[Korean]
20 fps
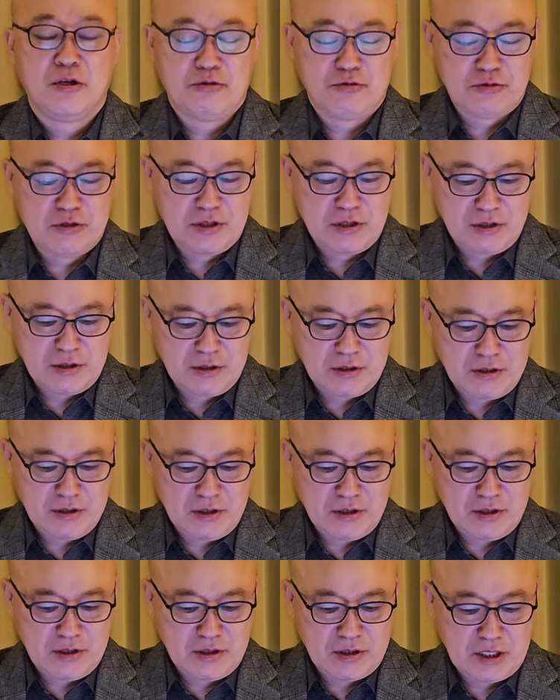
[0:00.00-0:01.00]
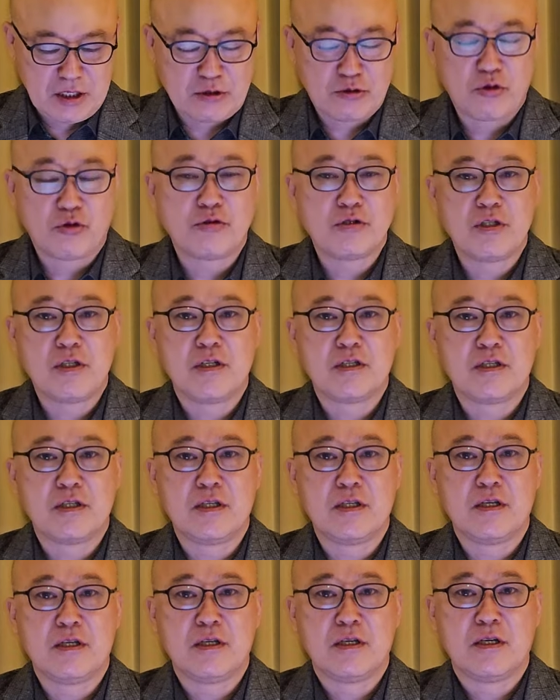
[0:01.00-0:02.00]
윤석열
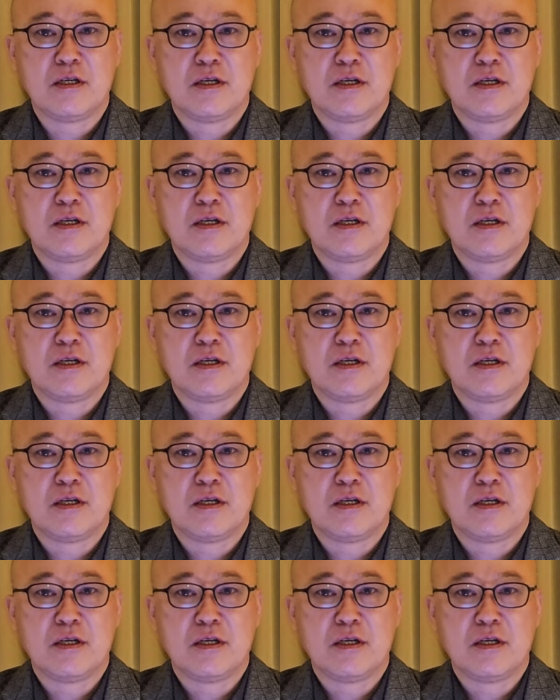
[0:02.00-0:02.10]
대통령이